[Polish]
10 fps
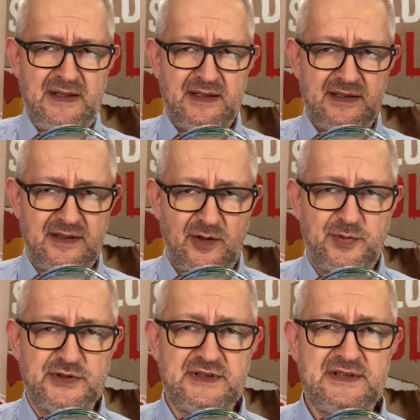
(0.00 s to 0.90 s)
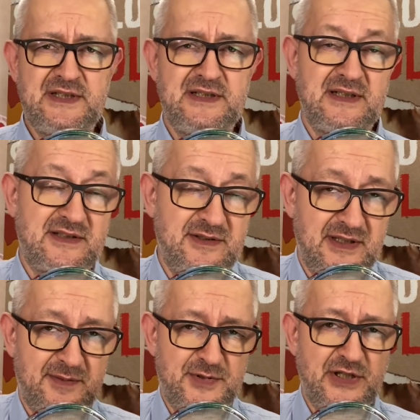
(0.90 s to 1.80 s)
E, opozycyjny, znaczy
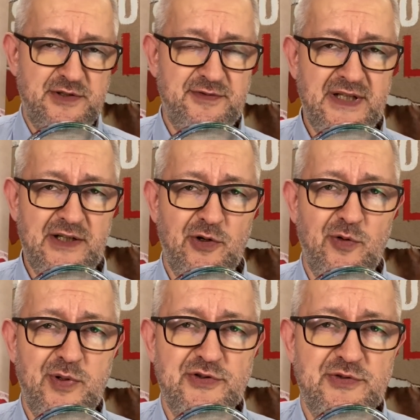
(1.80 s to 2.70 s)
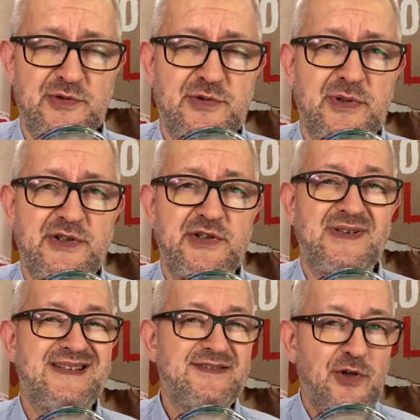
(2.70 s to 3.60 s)
tych przeciwnego obozu, który się
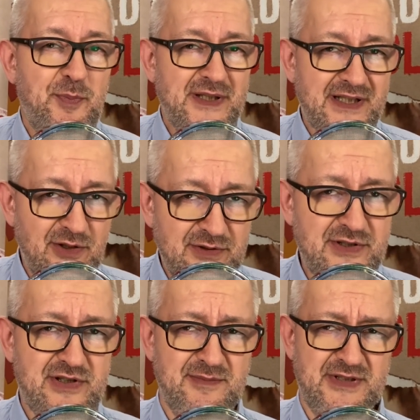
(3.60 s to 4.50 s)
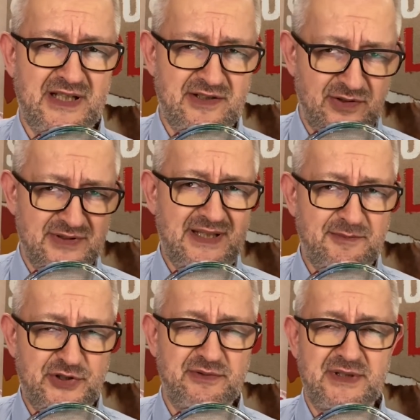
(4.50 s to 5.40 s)
nazywał patriotycznym, zresztą sam
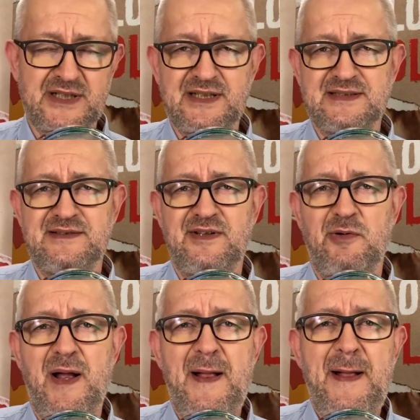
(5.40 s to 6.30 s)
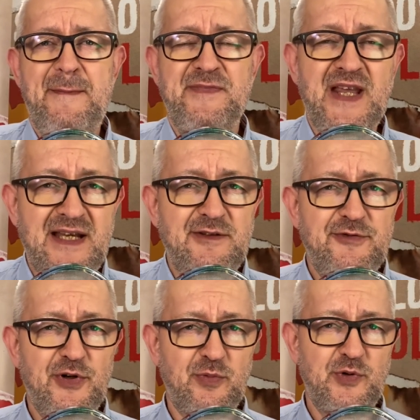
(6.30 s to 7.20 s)
się tak nazywał, nie
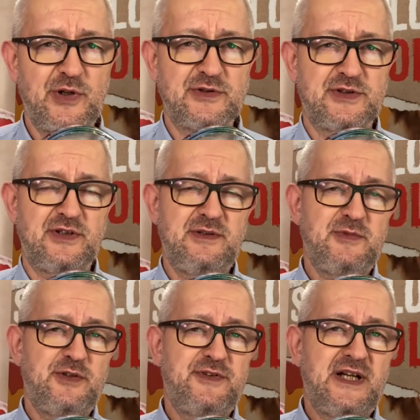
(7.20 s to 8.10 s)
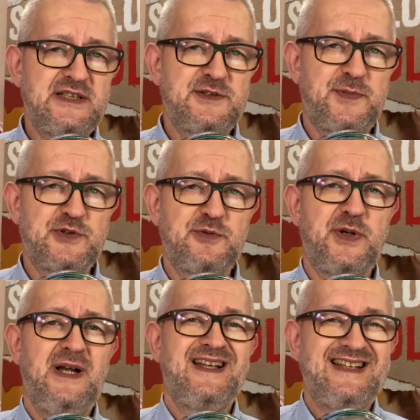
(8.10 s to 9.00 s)
informując o tym, no i w taki sposób
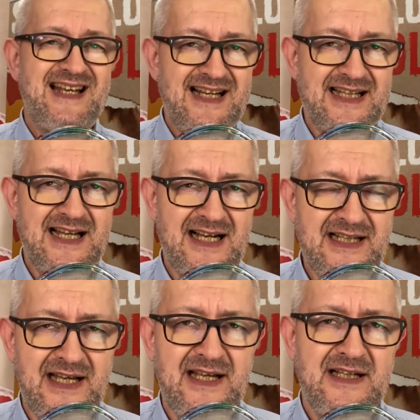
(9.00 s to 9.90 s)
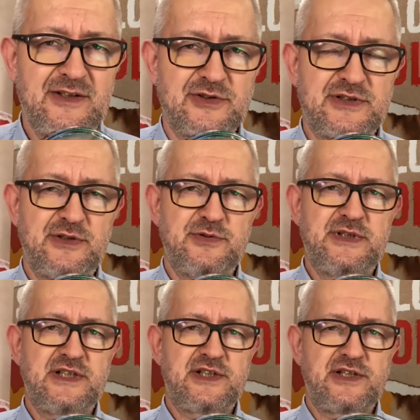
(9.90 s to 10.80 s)
nielegalnie
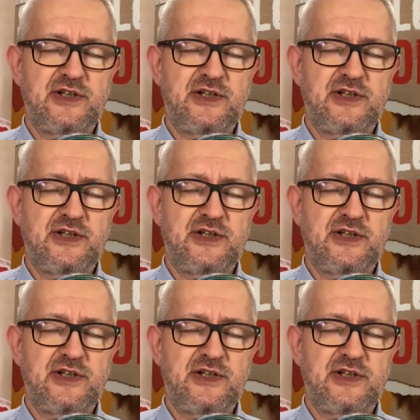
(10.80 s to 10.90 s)
Konstytucję 3